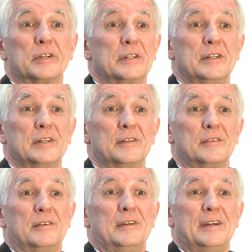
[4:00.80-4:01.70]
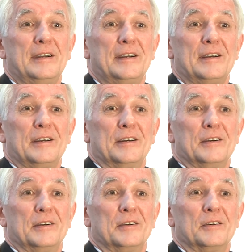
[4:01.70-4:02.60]
wtedy,
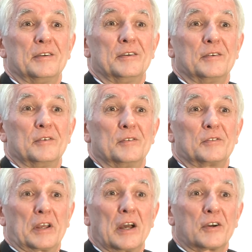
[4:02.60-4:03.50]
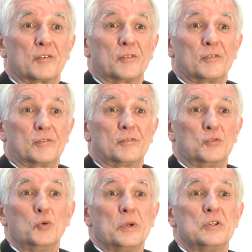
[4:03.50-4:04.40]
e, tak jak w
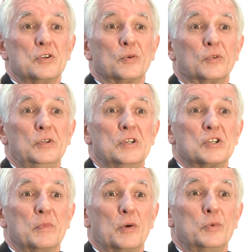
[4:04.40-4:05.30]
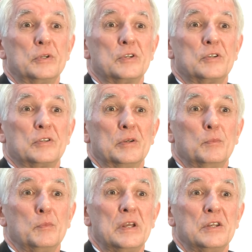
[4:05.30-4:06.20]
Dniu Pięćdziesiątnicy miał być
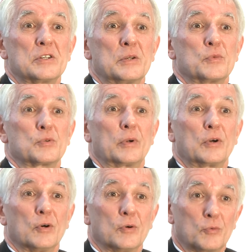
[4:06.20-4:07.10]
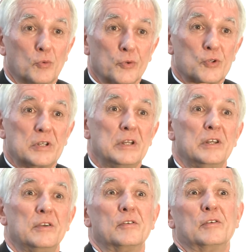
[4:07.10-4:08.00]
tym miejscem, z którego
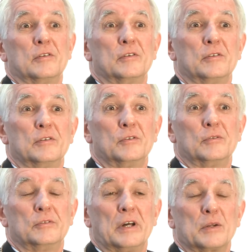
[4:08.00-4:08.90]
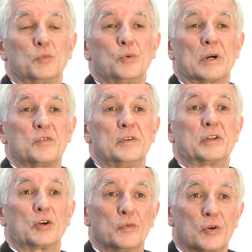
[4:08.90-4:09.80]
umocnieni e, darem Ducha
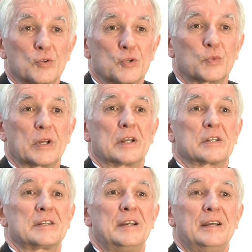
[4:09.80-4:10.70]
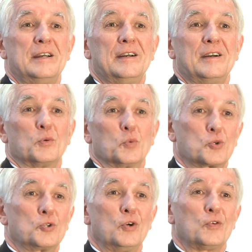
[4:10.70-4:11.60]
Świętego wychodzą teraz
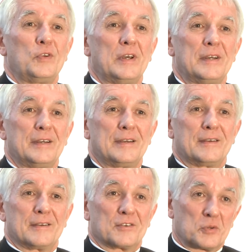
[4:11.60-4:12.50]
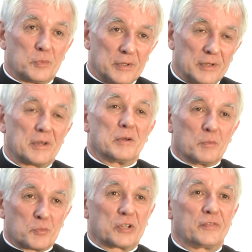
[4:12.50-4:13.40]
uczniowie, żeby
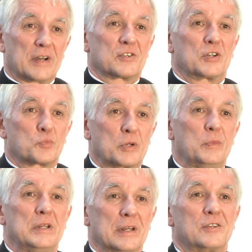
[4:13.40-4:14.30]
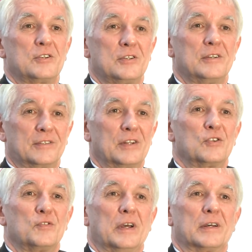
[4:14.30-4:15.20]
przetwarzać, przemieniać ten
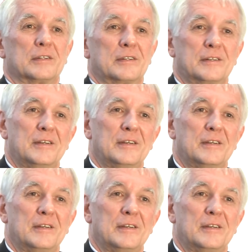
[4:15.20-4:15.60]
świat.